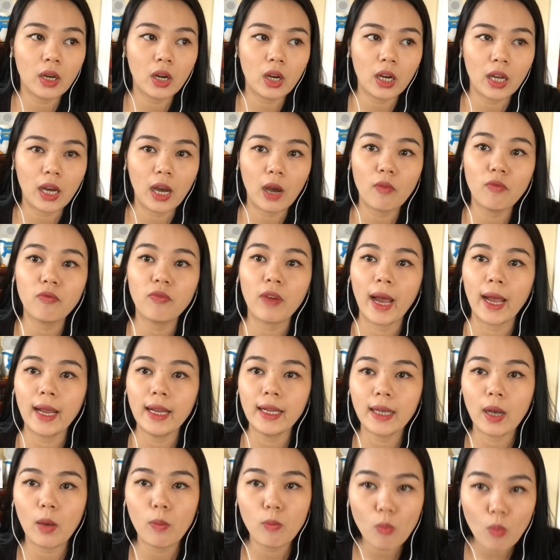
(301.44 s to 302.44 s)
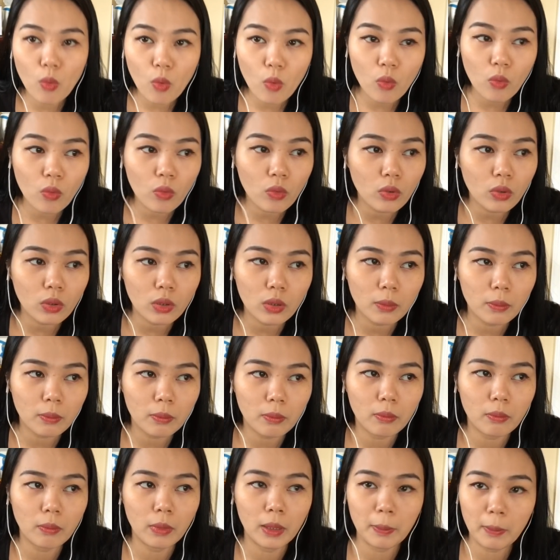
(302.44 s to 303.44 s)
đó là không phải không muốn,
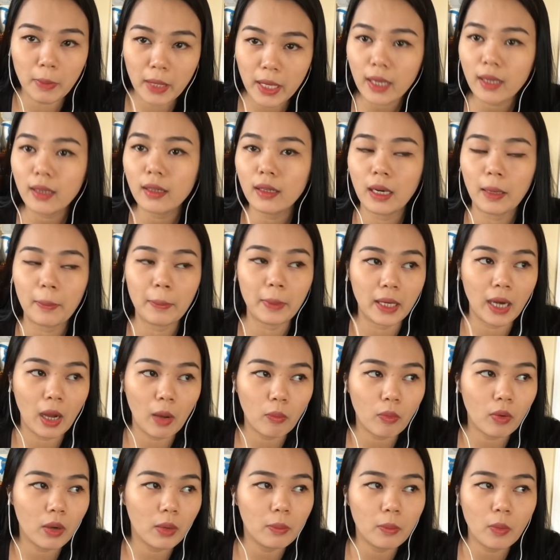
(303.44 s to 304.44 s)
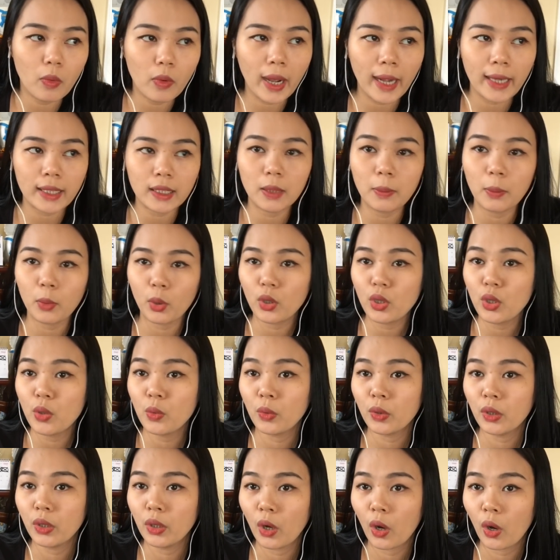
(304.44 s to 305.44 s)
mình biết là mình không có muốn ăn, nhưng mà có nhiều
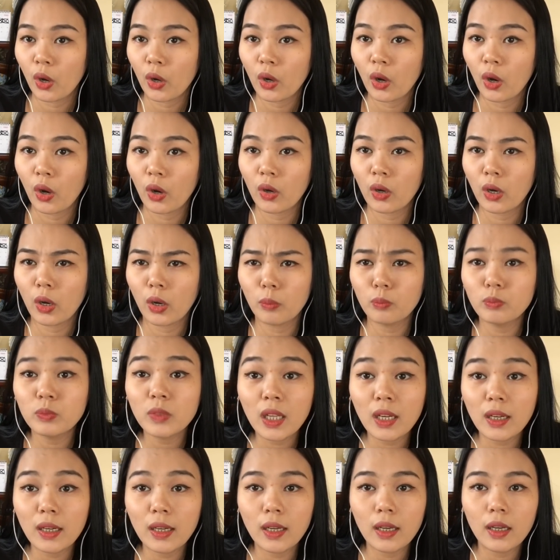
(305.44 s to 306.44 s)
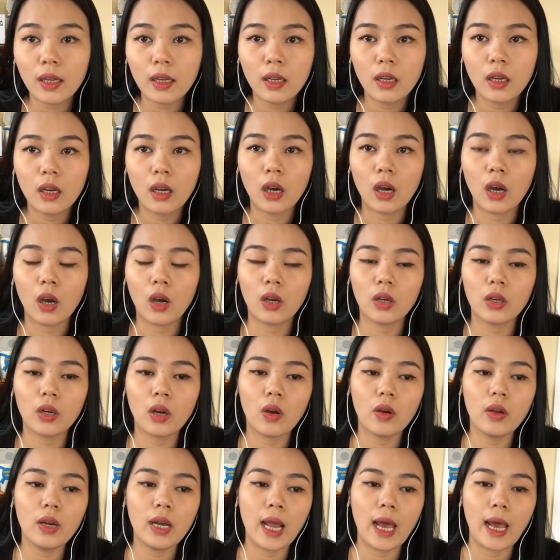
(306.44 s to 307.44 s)
người họ họ không tin đó, họ
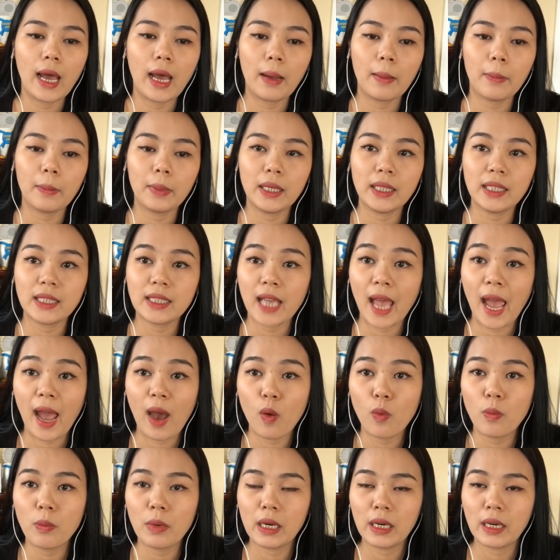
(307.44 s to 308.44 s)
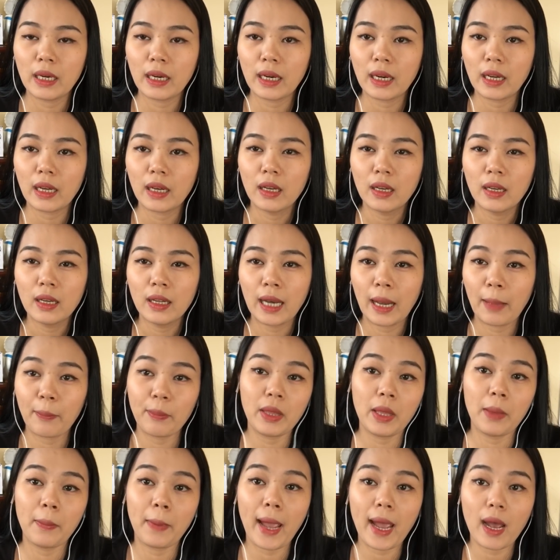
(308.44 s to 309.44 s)
nói là mình xạo, mình làm
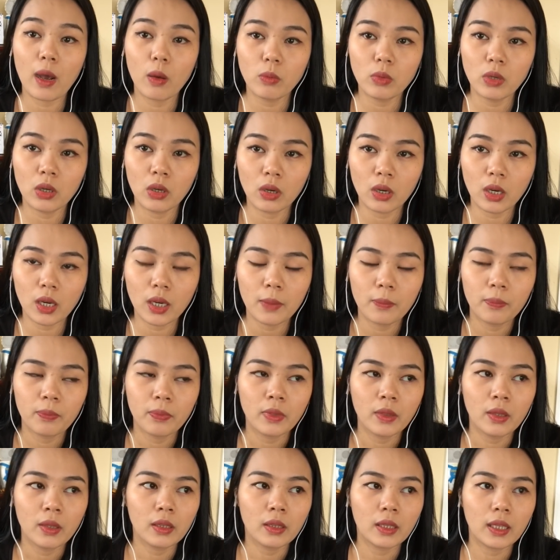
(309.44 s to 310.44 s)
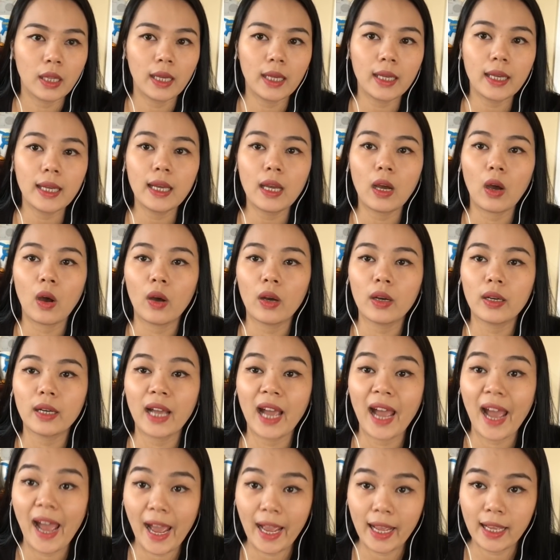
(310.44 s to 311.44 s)
gì mà ăn không được á, cái cái họ
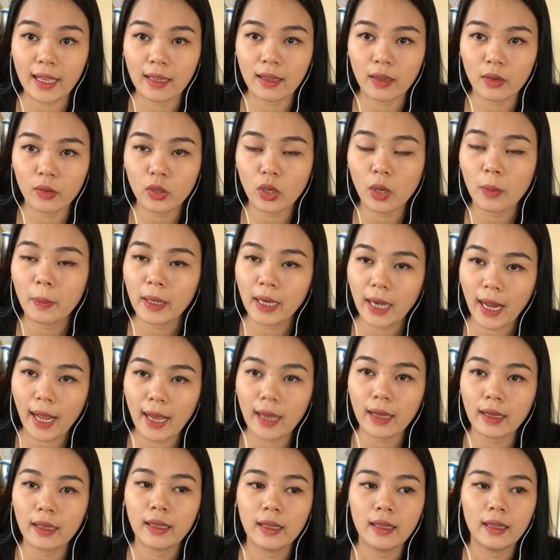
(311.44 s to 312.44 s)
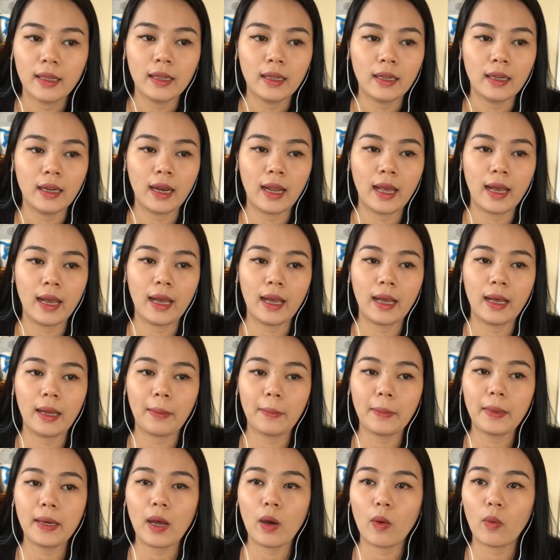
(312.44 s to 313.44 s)
gài, họ cho mình ăn. Là
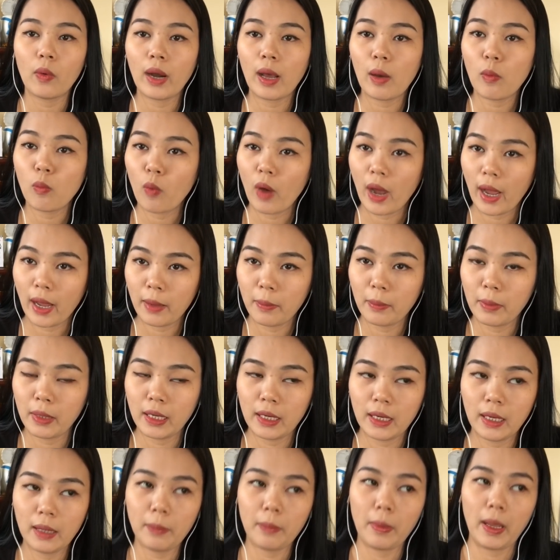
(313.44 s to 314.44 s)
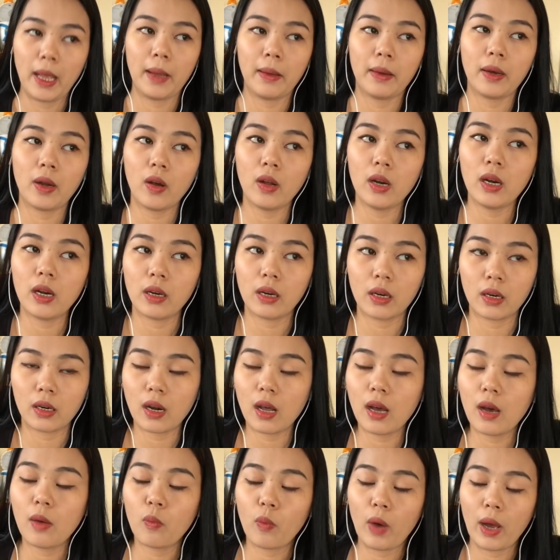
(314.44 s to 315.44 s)
bắt đầu là ông ngoại mình á, mẹ nói là được đó,
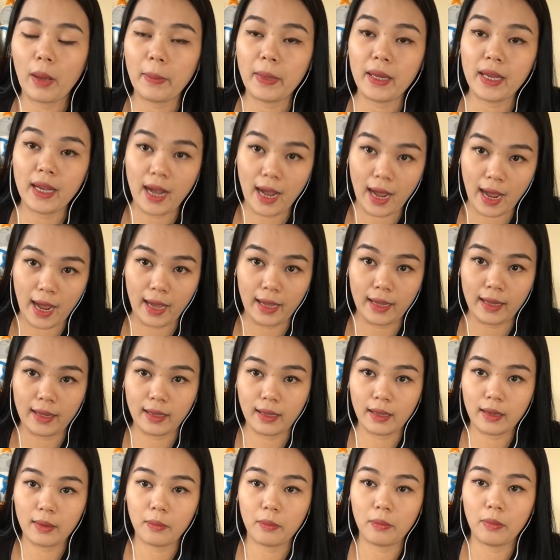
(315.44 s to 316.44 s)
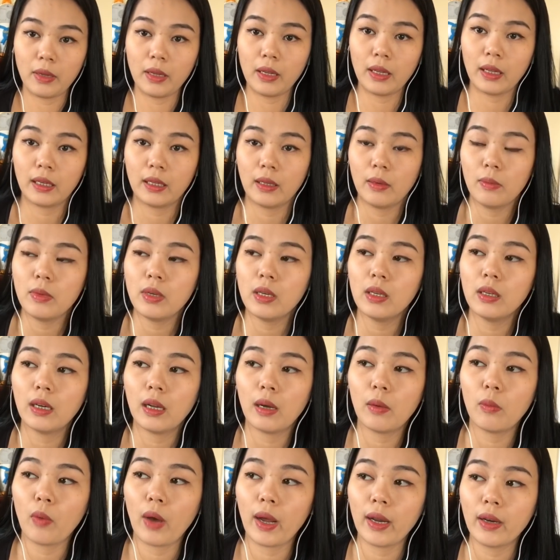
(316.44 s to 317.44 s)
ông ngoại bị gài, giống như là
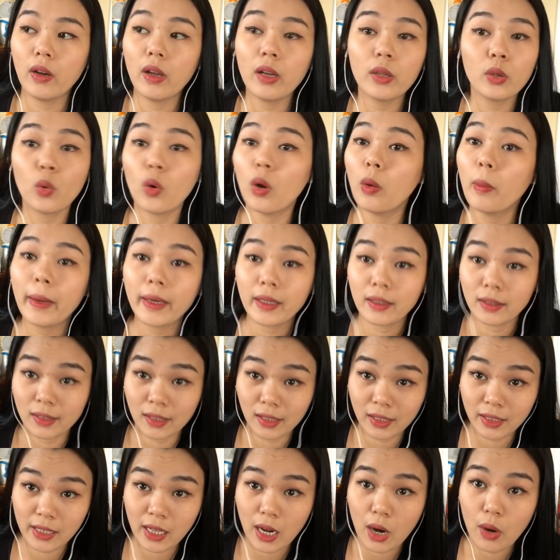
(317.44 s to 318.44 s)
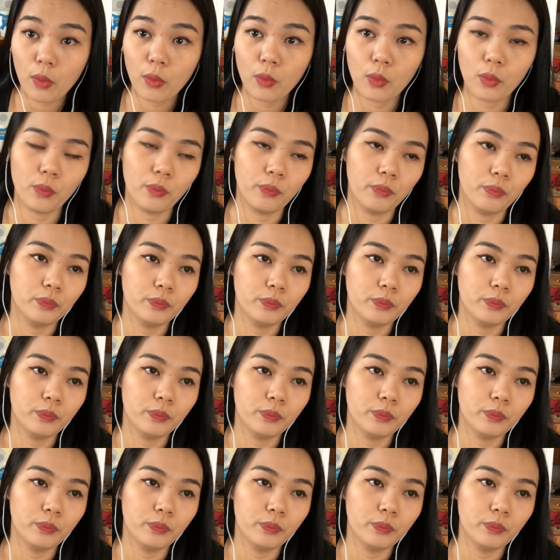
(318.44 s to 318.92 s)
ông ngoại nói tôi không ăn được thịt trâu,